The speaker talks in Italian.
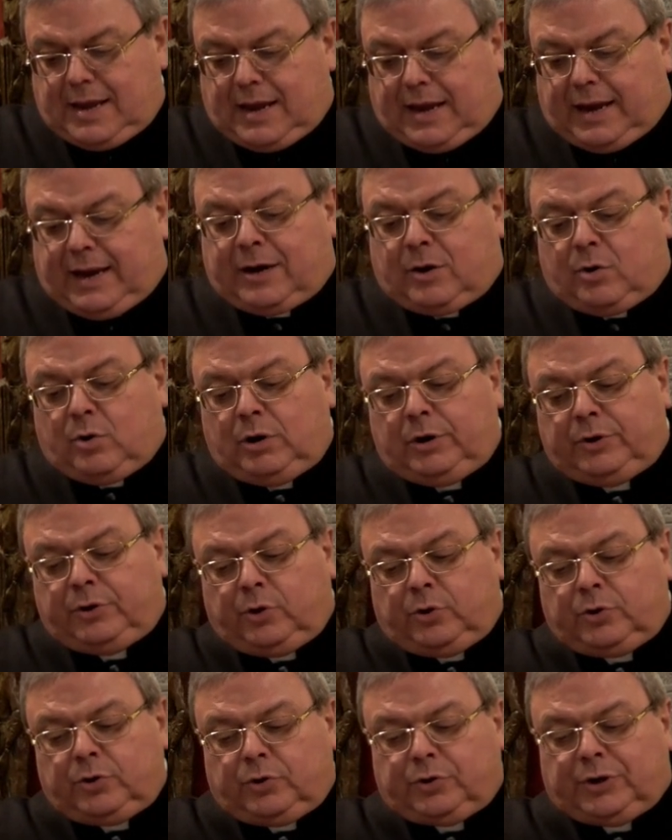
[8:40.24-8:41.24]
Ecco, il
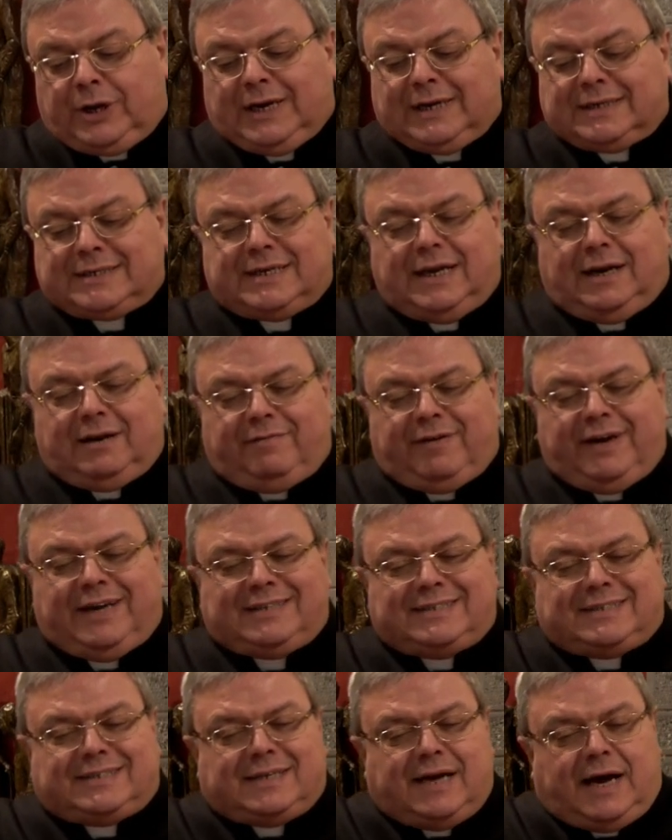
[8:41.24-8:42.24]
dono della
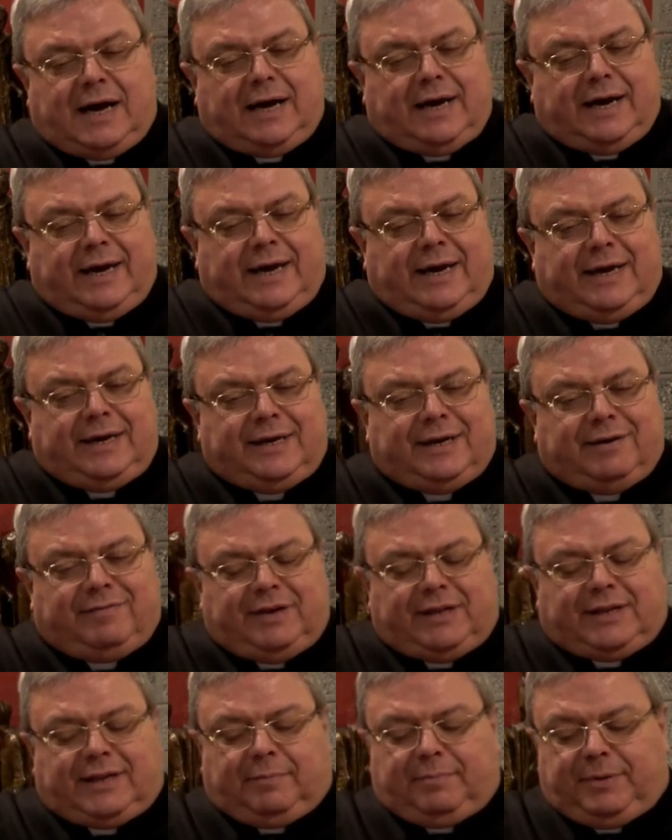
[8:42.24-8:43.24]
salvezza è
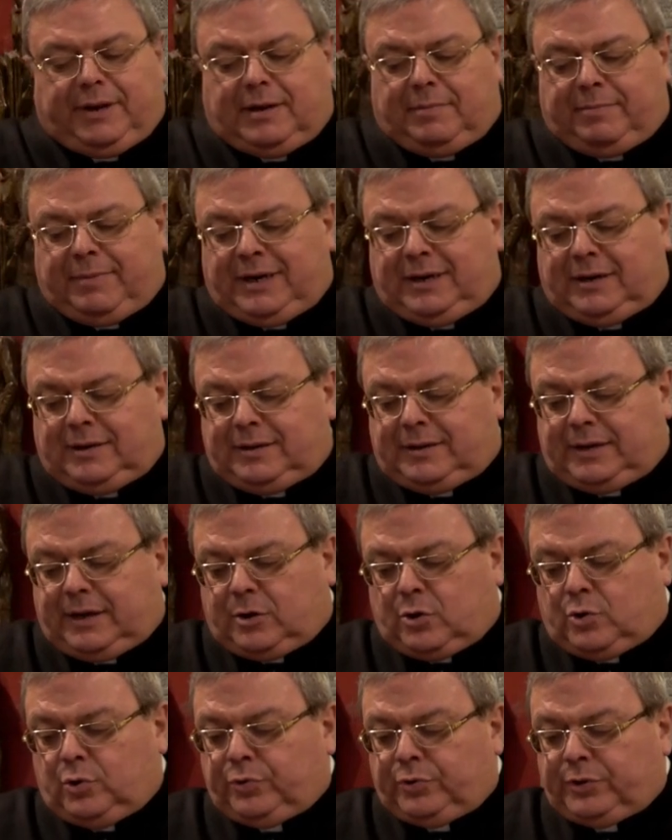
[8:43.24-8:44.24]

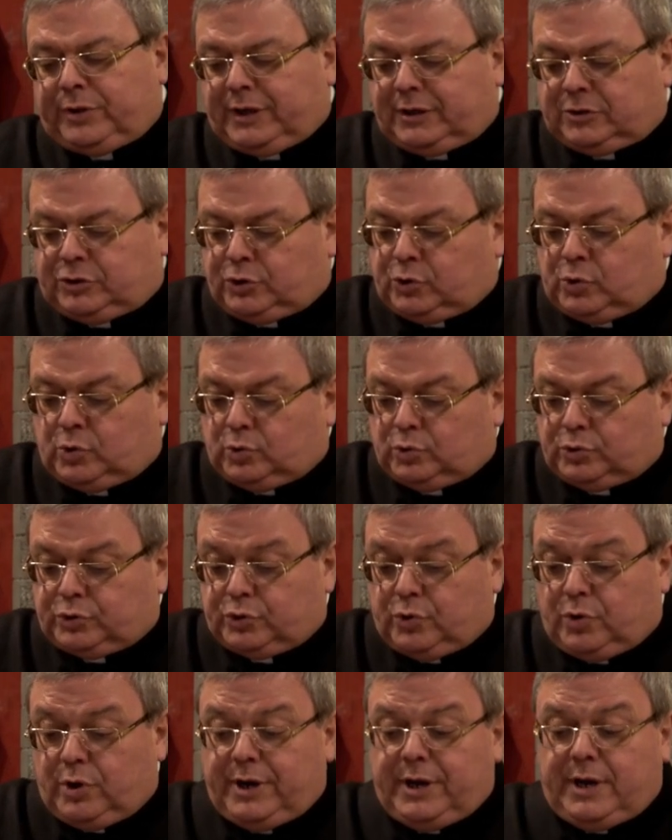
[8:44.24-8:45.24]
inevitabilmente
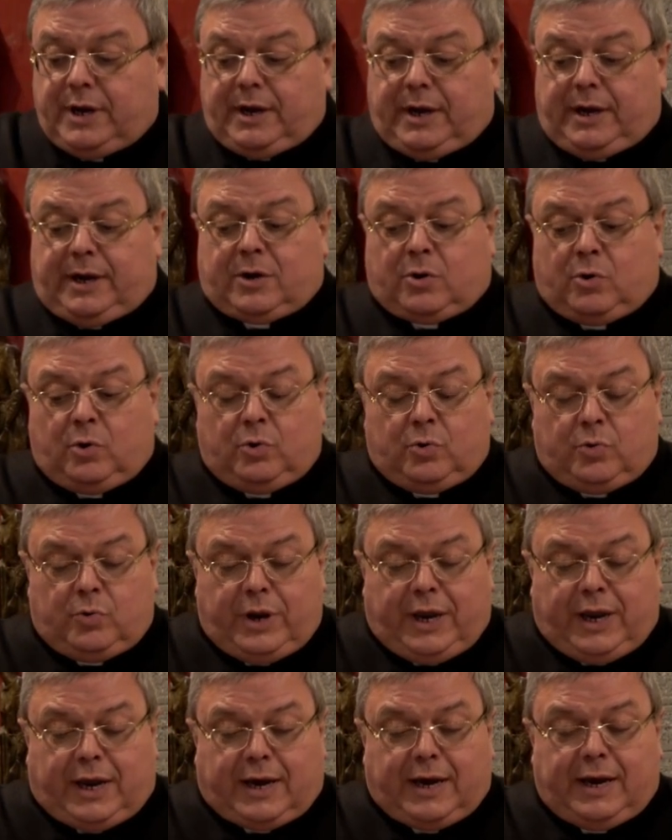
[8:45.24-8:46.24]
contagioso e
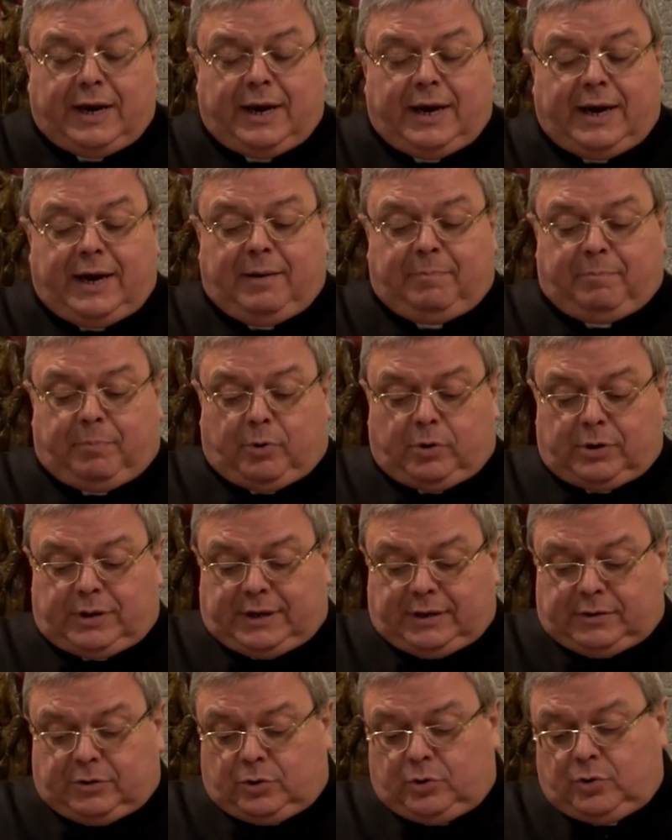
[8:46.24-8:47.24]
colui che ne è
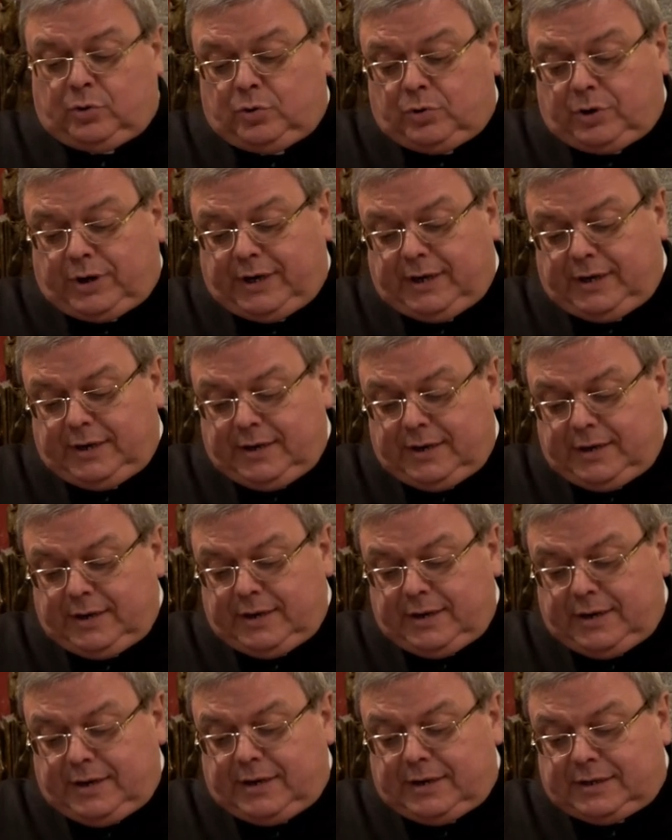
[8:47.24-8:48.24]
portatore
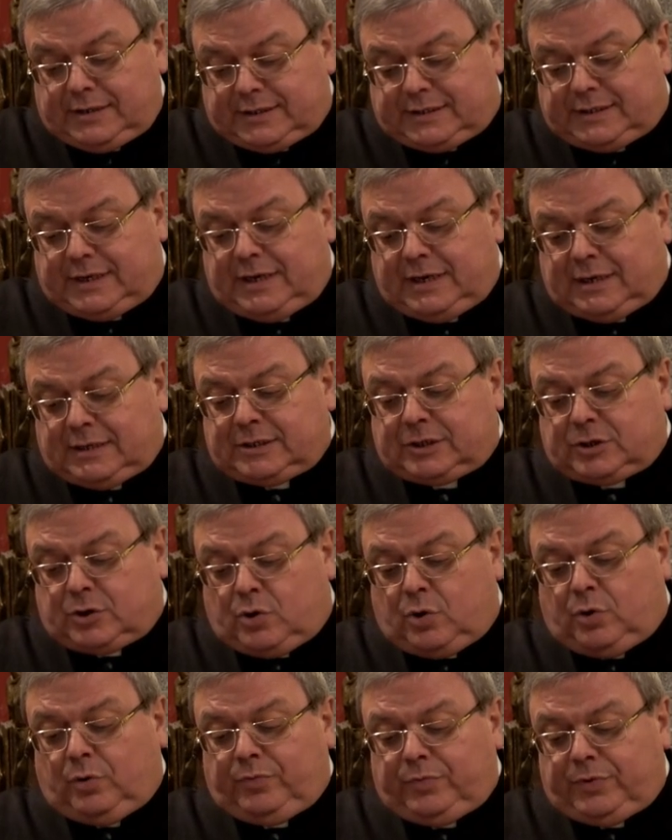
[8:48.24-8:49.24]
si
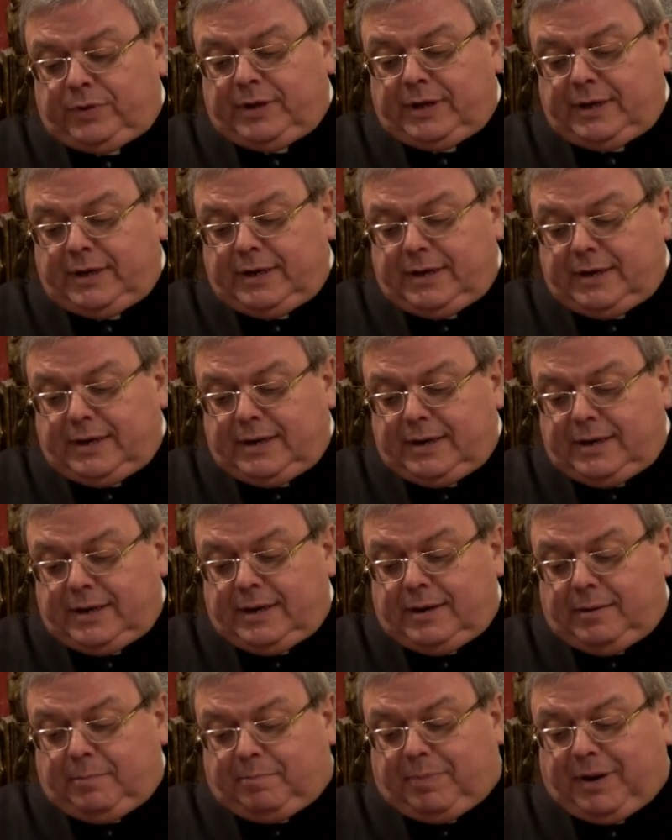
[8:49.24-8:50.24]
nasconde
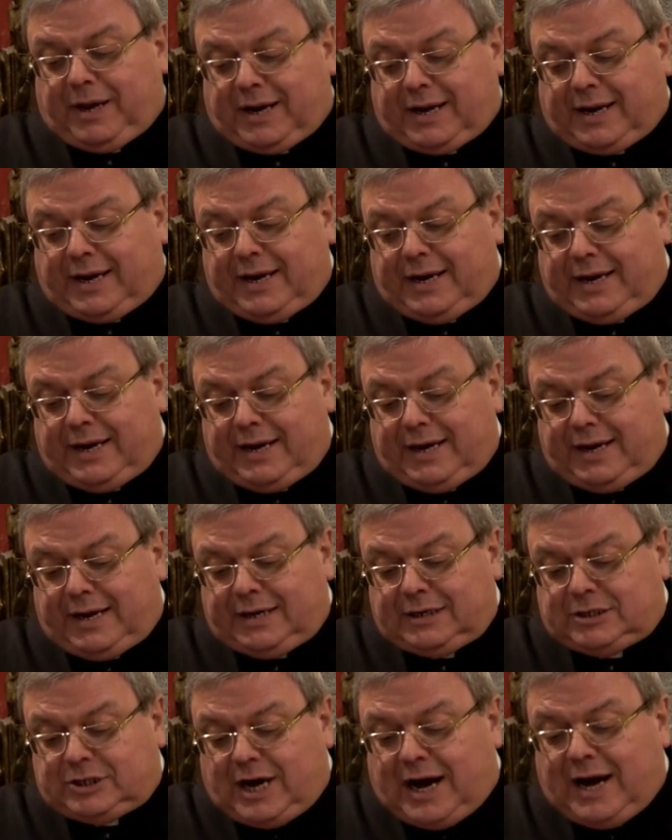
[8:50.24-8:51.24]
perché
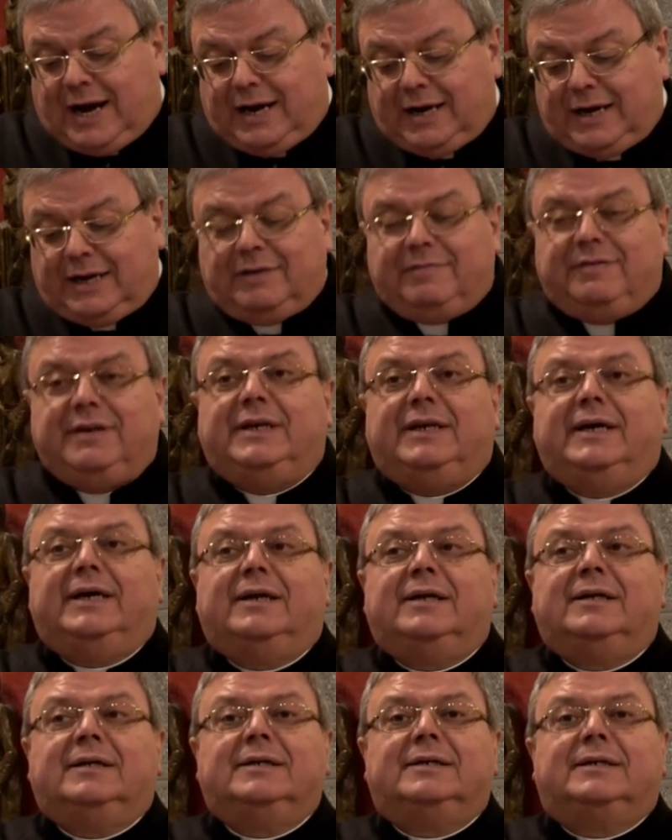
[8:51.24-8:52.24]
è già
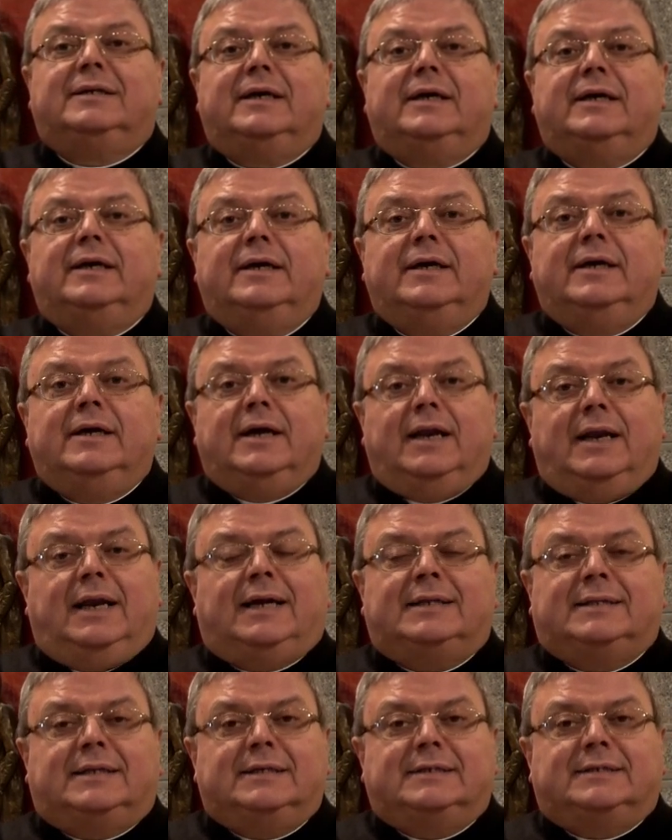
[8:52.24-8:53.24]
evidente
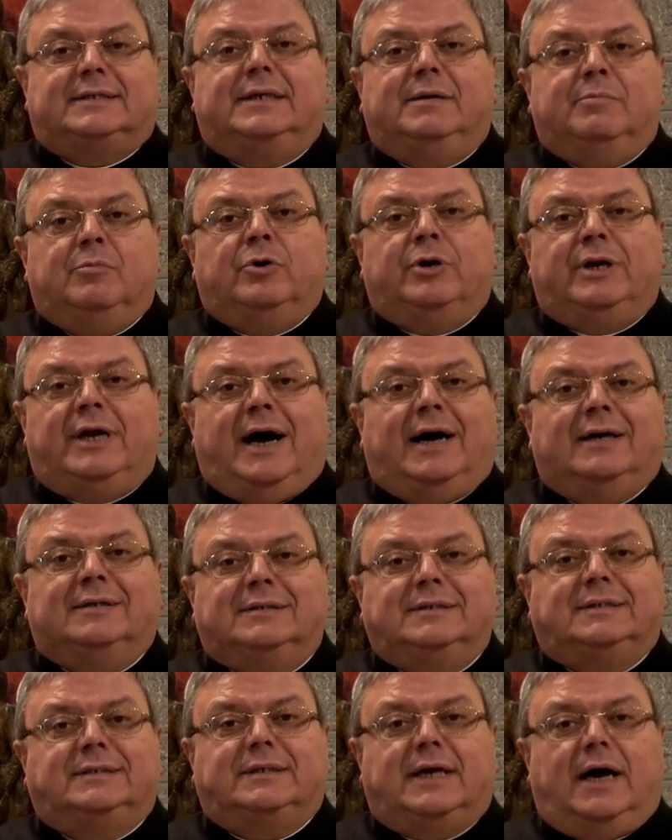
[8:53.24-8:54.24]
la
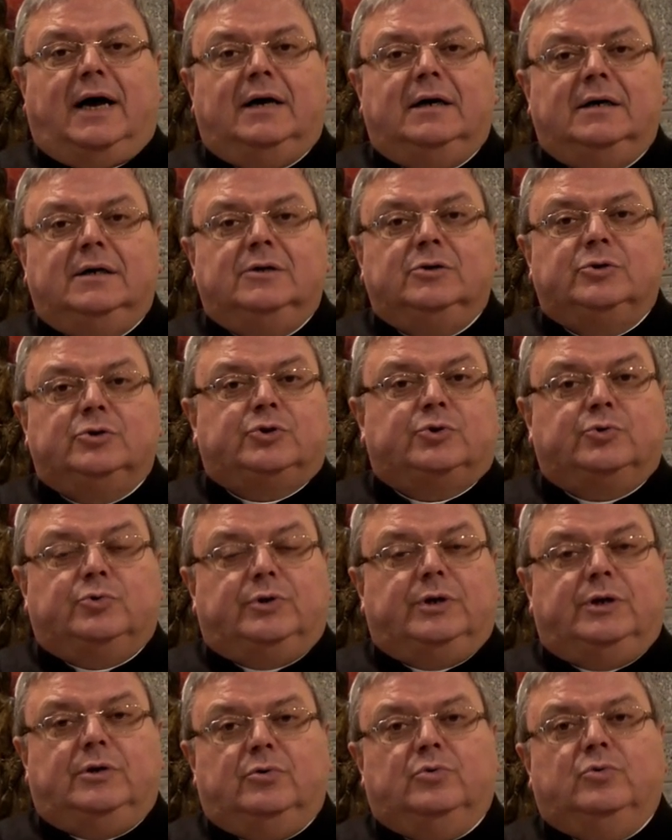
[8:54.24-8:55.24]
testimonianza
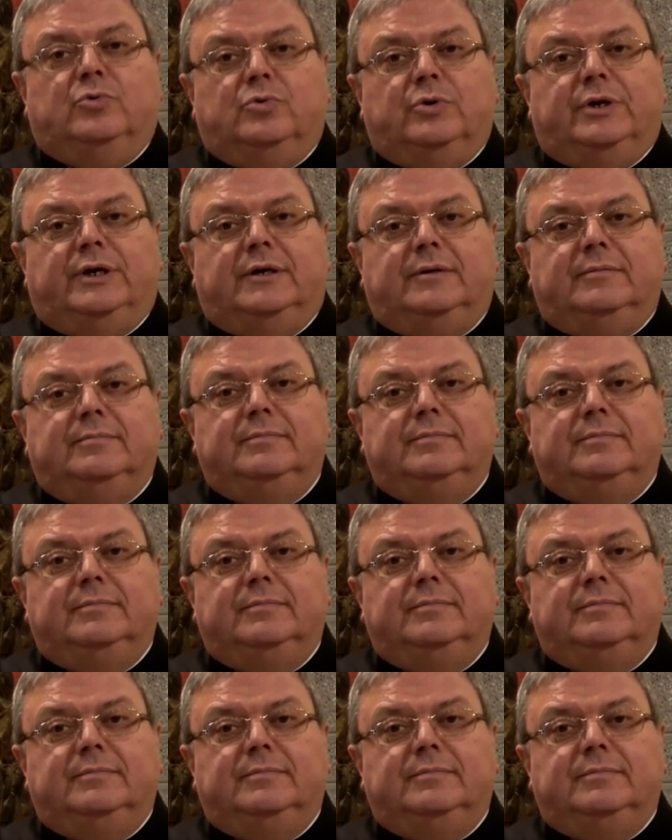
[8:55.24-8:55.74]
su di lui.